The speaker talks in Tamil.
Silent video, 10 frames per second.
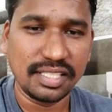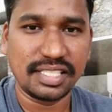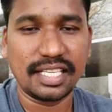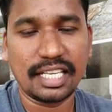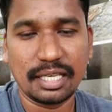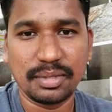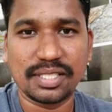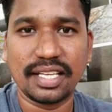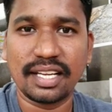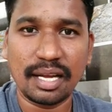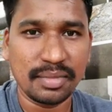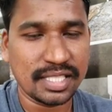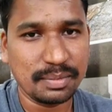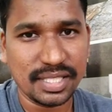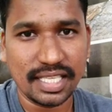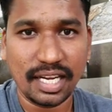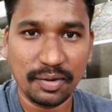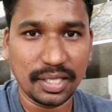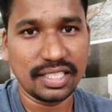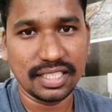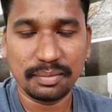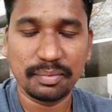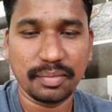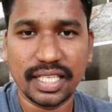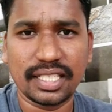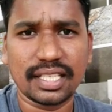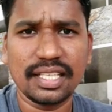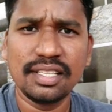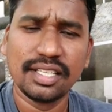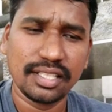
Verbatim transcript: இன்ஸ்டாகிராம்லையும் சரி கமெண்ட்ஸ்லையும் சரி அவங்க அதுதான் பண்ணிகிட்டு இருக்கேன்